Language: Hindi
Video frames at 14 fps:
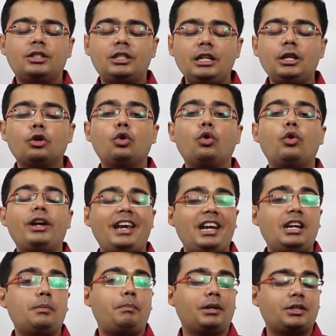जीरो
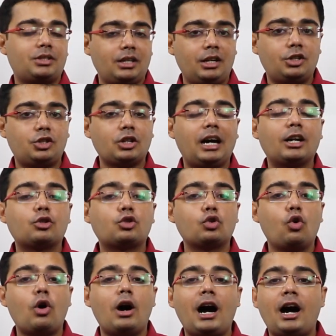एट परसेंट चार
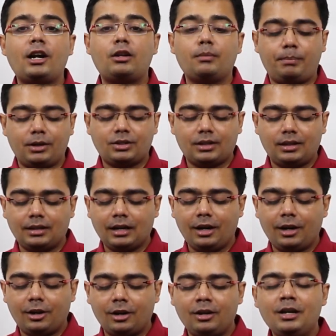सौ आठ परसेंट का
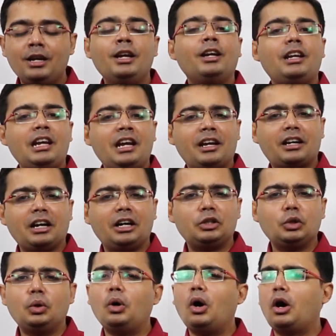रिटर्न एक का
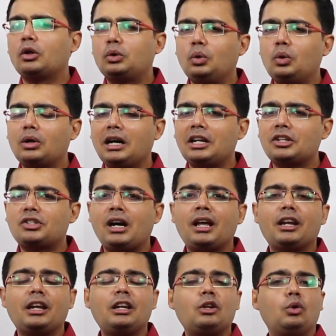दो और दो का
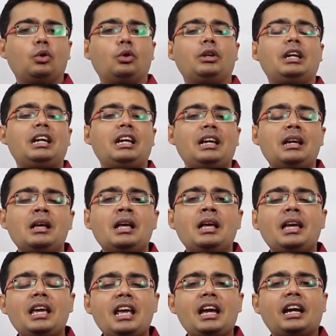चार इन्होंने
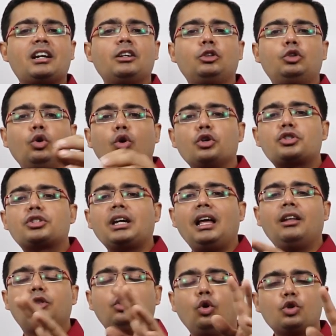एक दो
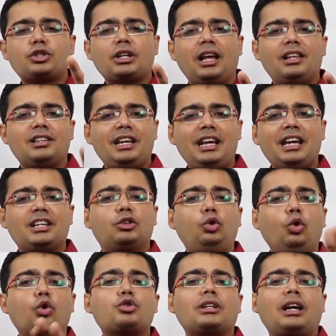साल दो साल एक
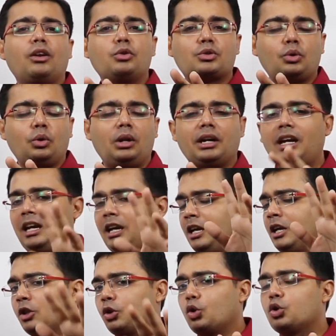दो साल उसको लगे
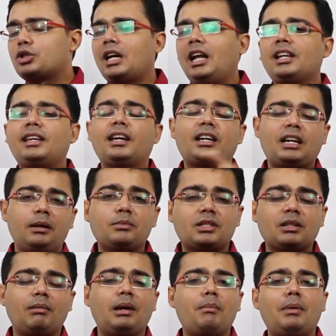दो साल के कम
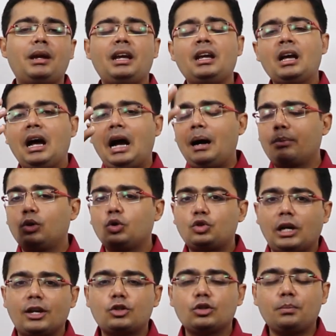समय में आपको
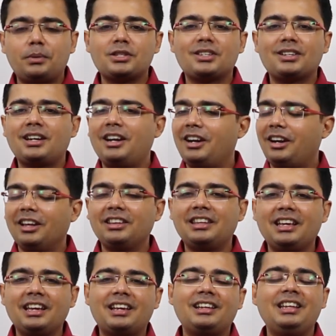400 परसेंट का रिटर्न
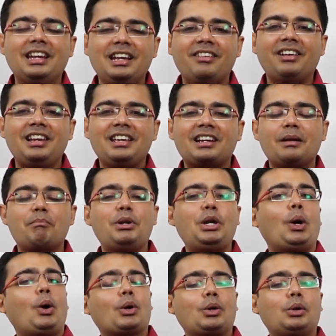दे, देने वाली कंपनी
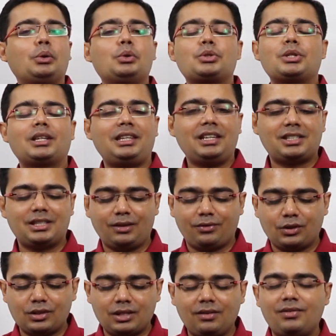और कौन हो सकती है सिर्फ
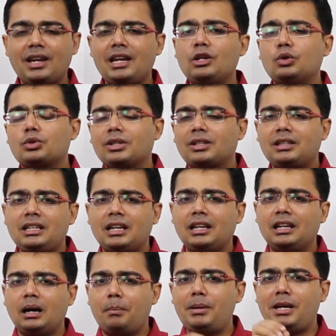और सिर्फ यही हो सकती
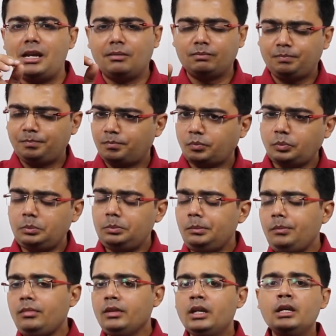है अभी
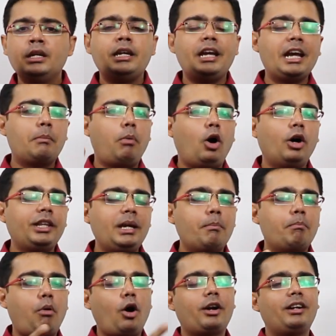एक बहुत ही
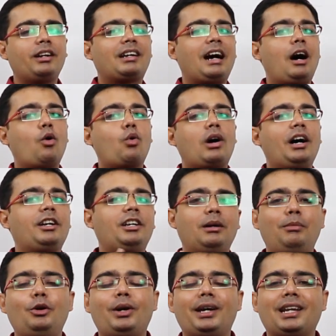इंपॉर्टेंट काउ का
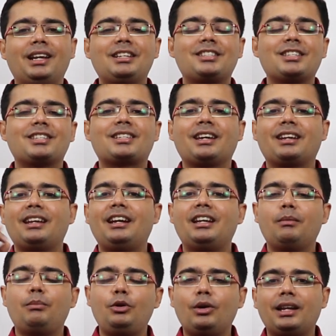डब्ल्यू एनालिसिस करना है
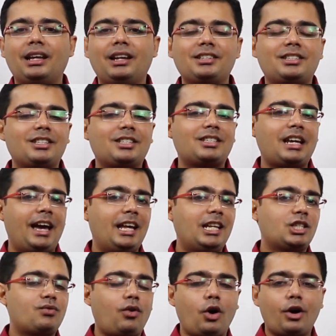डब्ल्यू एनालिसिस स्टैंड
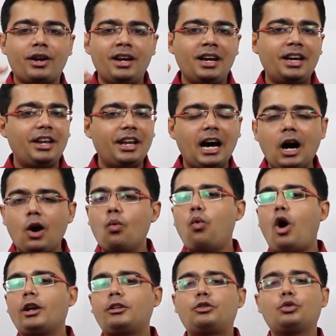फॉर नाउ
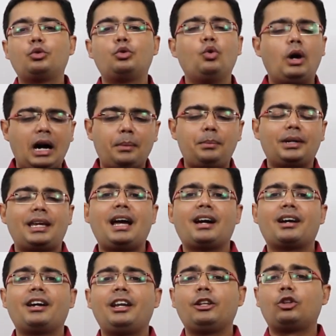व्हाट टू डू अब क्या
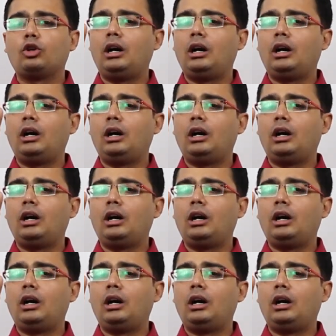करें